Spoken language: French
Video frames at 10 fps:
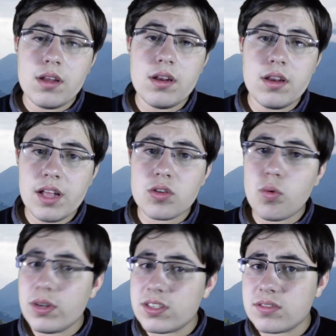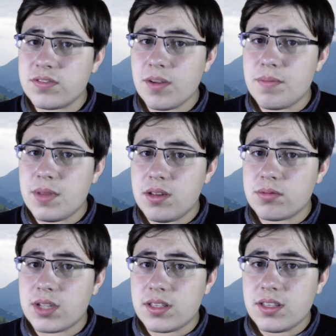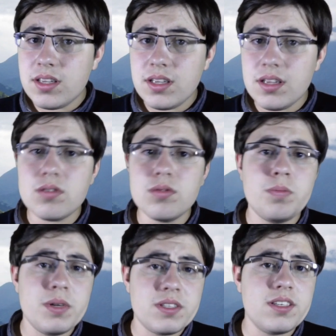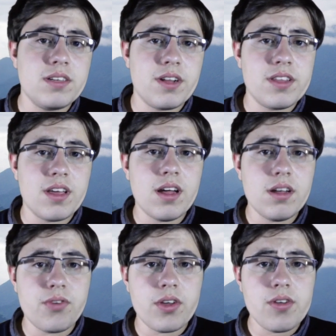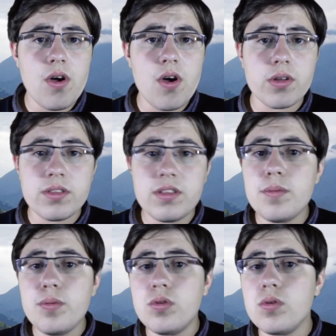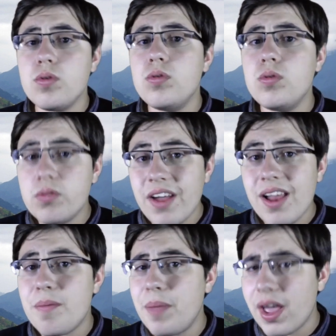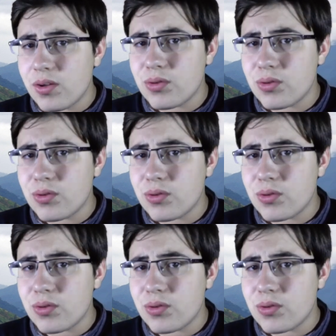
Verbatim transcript: Il y a 320 millions d'années, au Pennsylvanien inférieur débute une nouvelle période